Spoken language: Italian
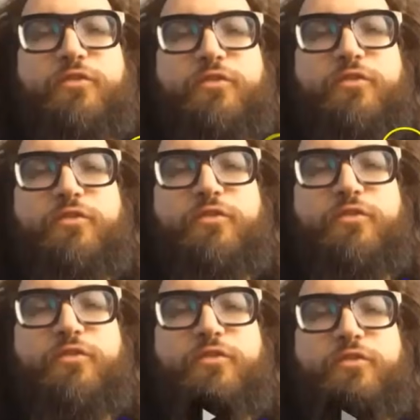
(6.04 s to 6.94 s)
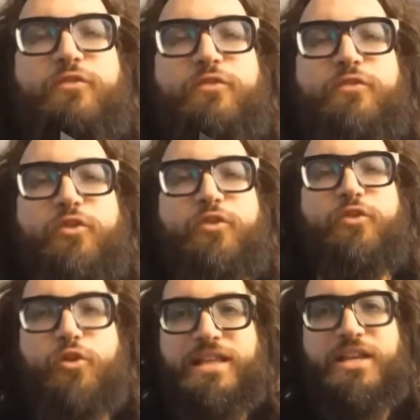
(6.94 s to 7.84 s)
Facciamolo partire. Ecco
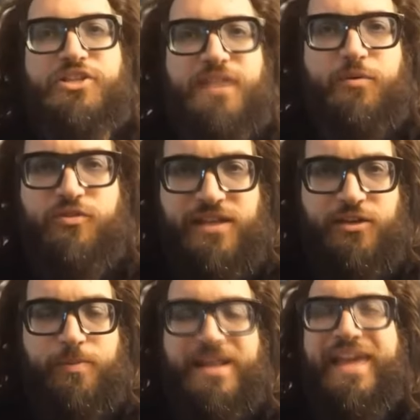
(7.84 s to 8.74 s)
qua. Prima di registrare questo video